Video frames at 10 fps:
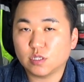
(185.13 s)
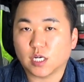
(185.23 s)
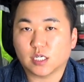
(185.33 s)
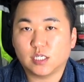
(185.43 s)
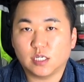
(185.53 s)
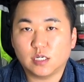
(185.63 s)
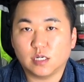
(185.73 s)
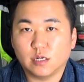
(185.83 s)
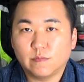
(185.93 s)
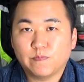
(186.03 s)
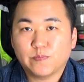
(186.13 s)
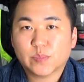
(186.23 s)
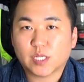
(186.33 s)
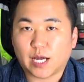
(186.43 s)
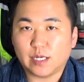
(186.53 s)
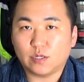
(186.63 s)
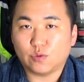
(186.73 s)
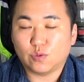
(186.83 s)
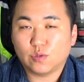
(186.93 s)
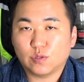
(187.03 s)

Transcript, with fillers: 장치를 다이로